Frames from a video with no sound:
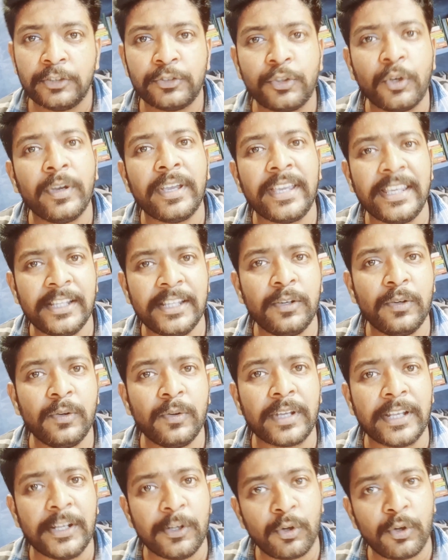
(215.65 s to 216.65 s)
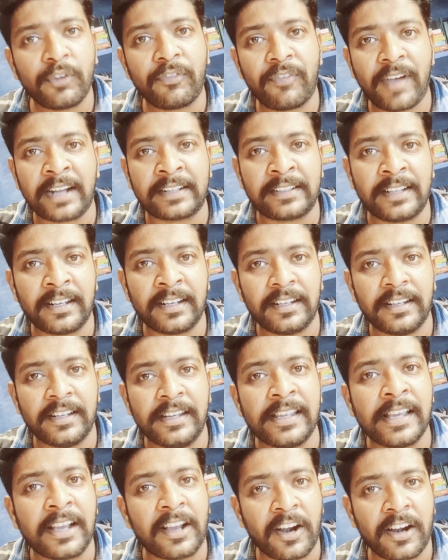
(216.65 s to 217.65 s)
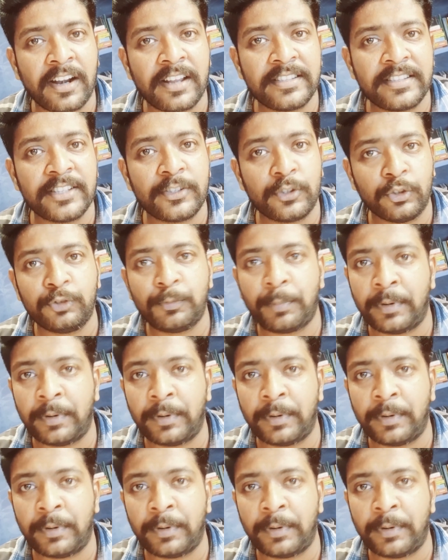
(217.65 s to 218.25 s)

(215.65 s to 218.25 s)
ஸோ இது இன்னொரு ஃபேக்டர் நீங்கள் காலேஜை சூஸ்